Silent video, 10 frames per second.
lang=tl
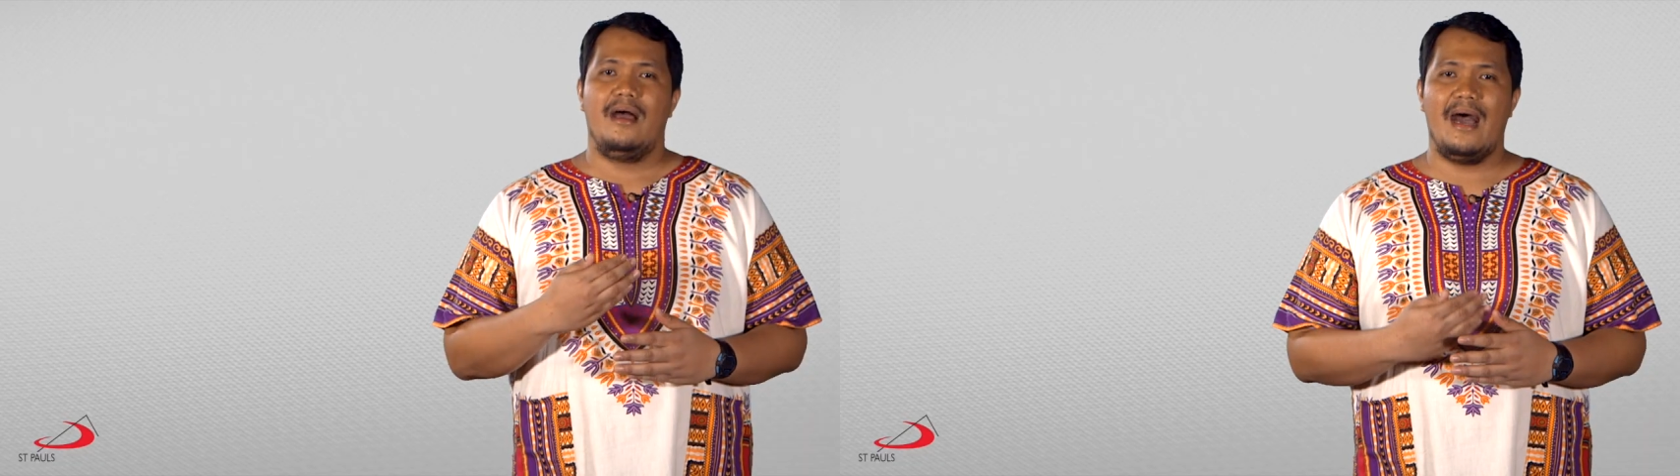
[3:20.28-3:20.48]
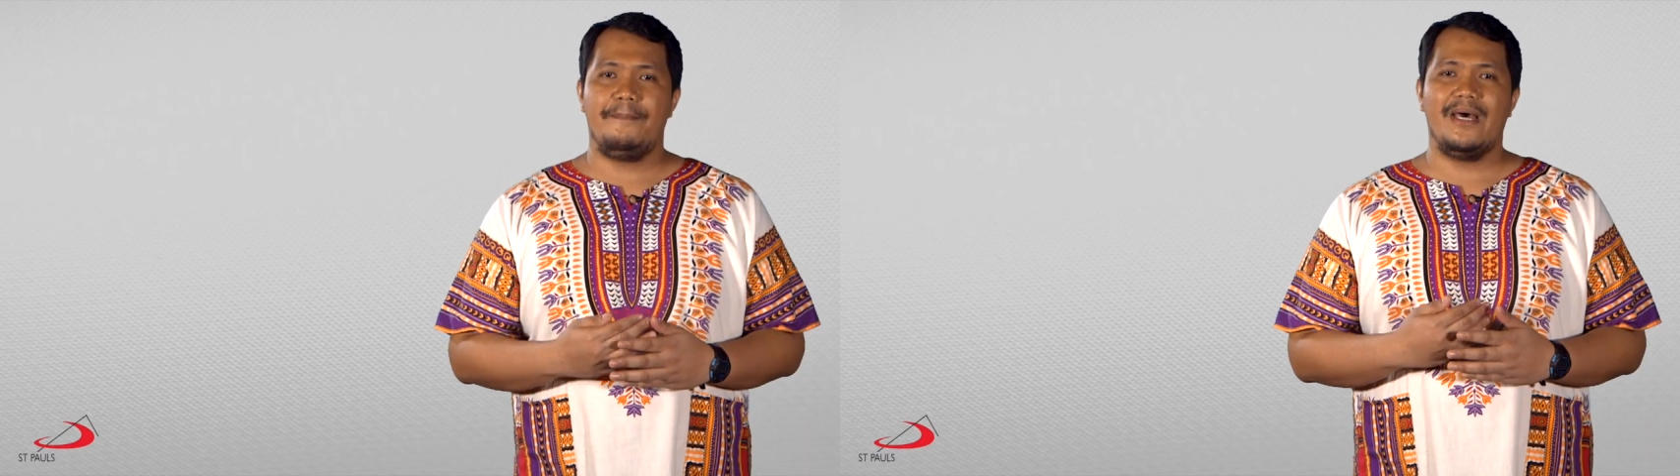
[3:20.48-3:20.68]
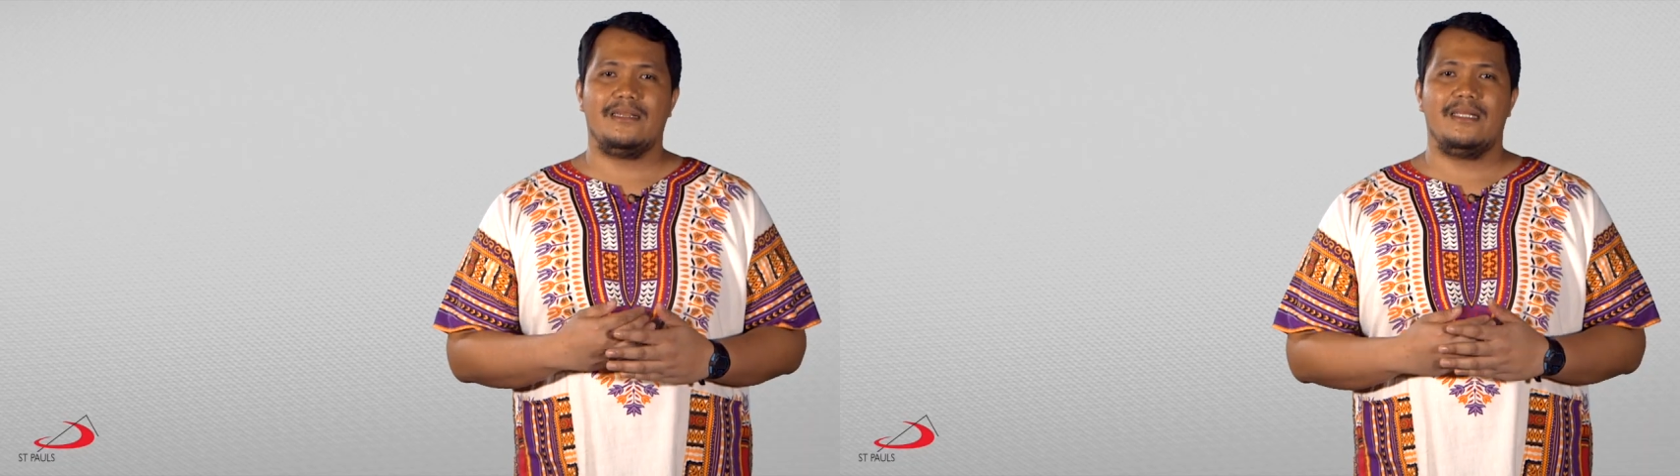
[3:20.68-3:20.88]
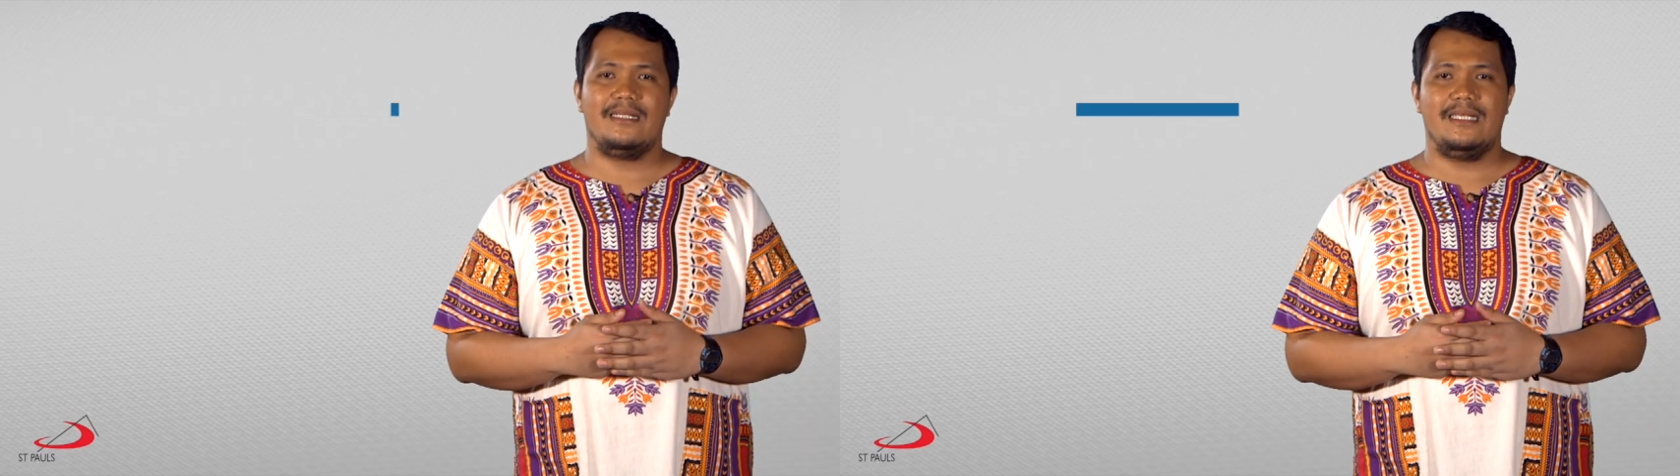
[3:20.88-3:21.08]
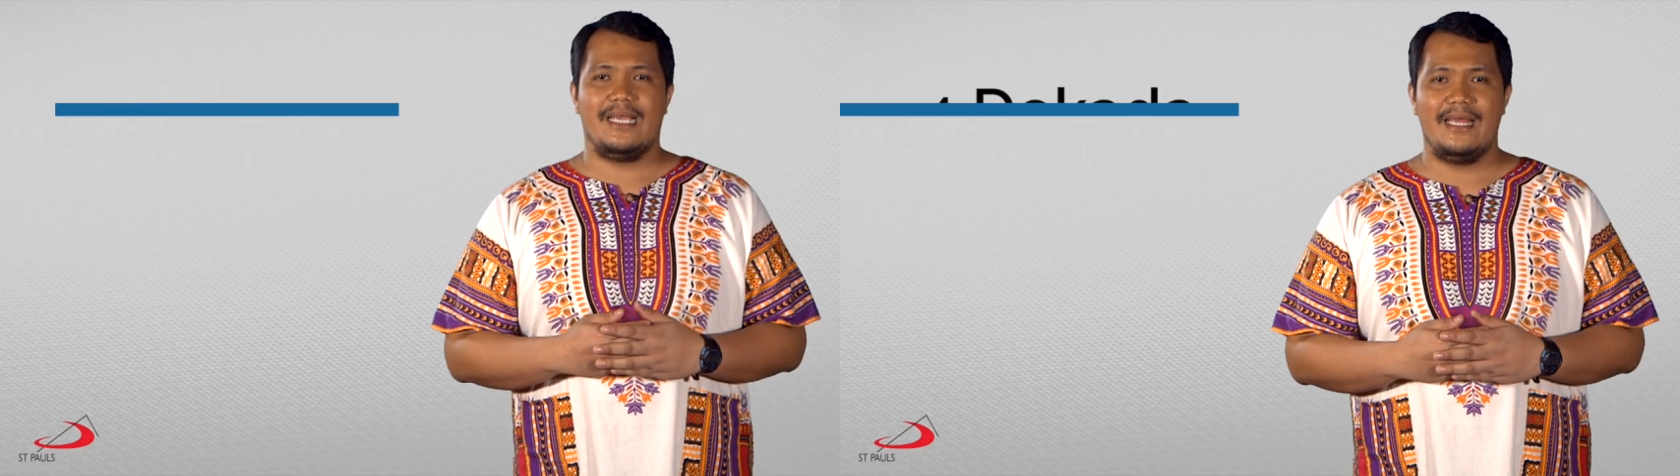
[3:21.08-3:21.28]
Apat na
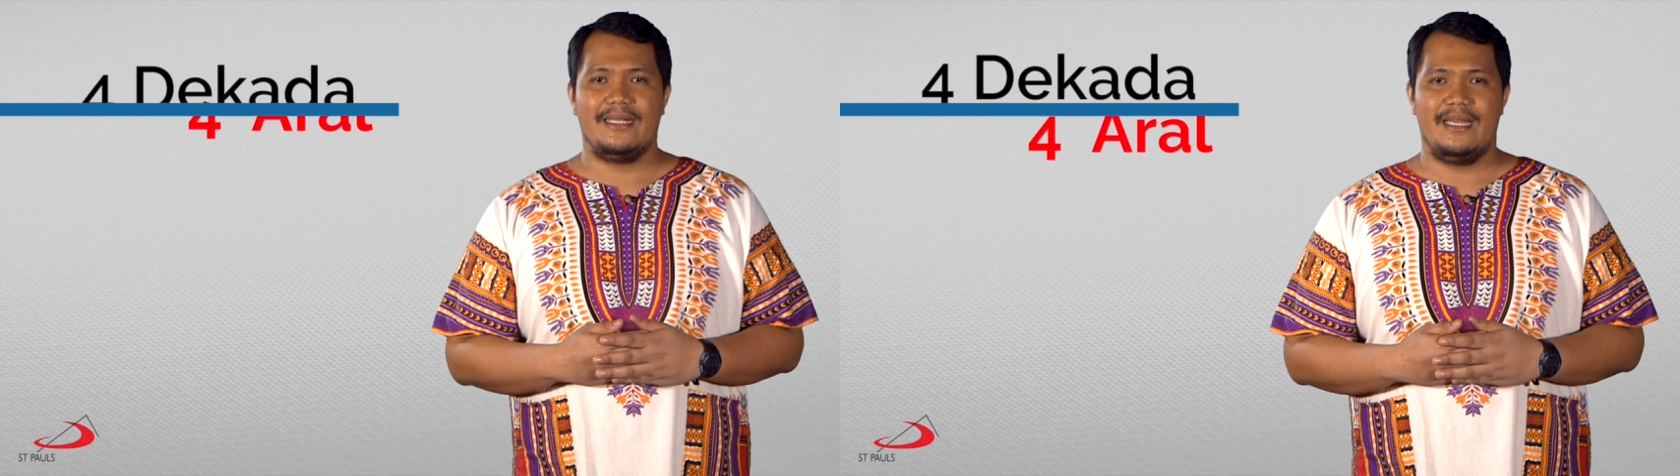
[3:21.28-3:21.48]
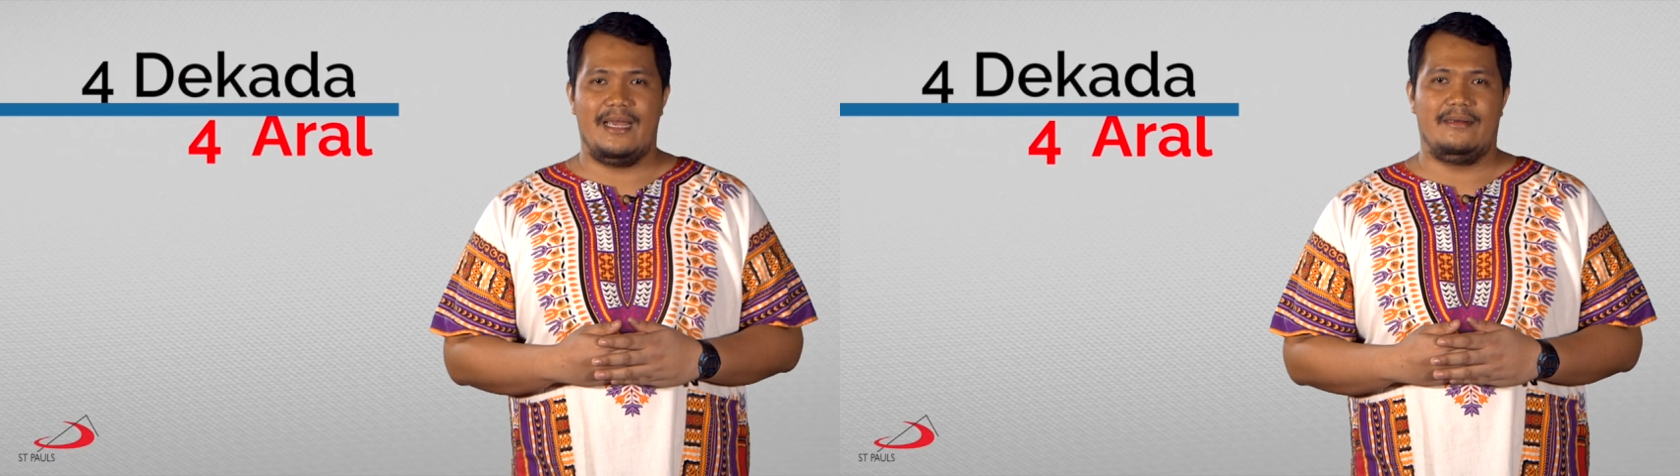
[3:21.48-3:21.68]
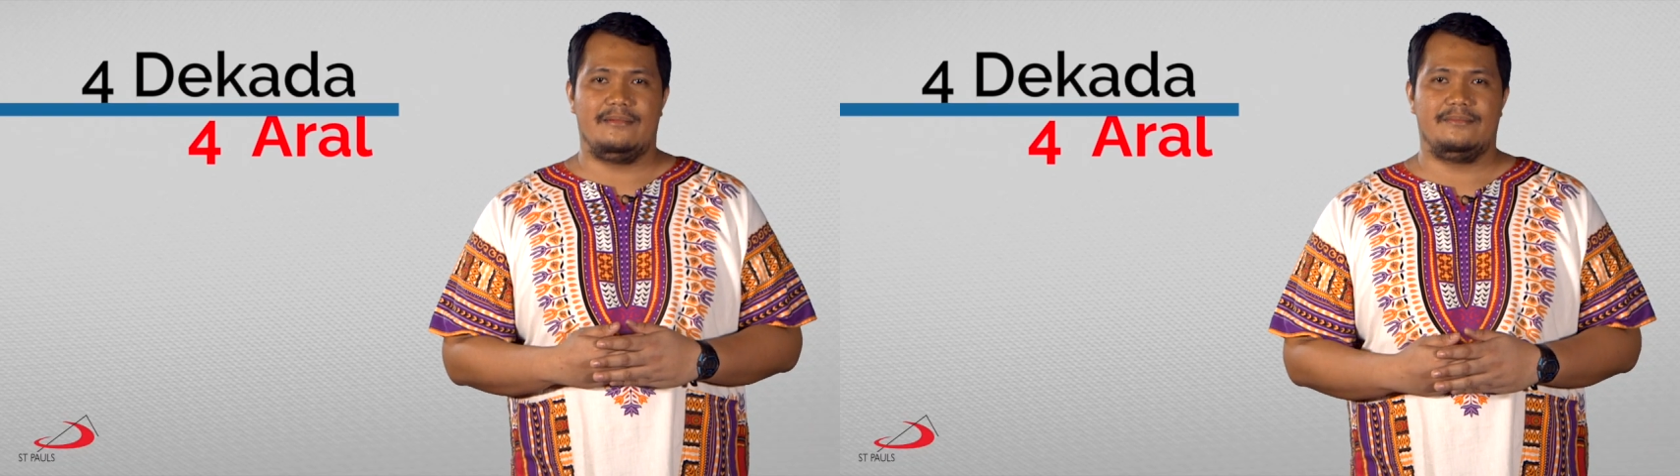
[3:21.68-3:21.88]
dekada na,